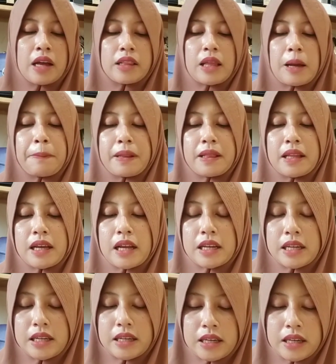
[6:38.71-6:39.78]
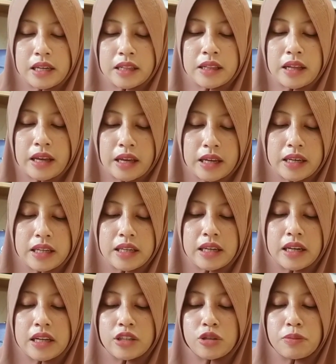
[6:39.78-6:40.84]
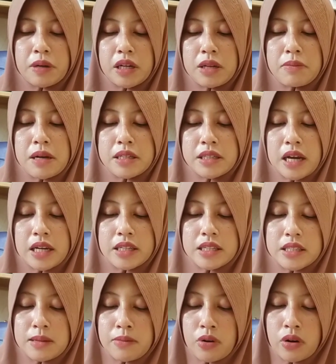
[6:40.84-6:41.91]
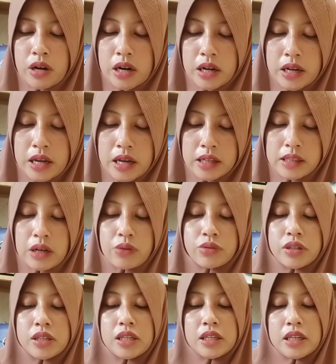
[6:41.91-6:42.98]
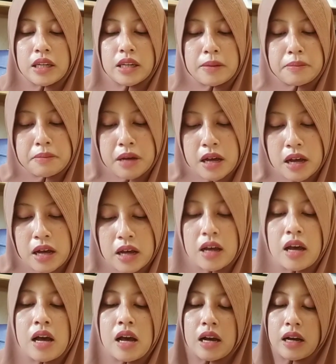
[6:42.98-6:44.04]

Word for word: tapi tinggal dikit eh dikira cuma dibaca aja sama orangnya taunya dikirim mbak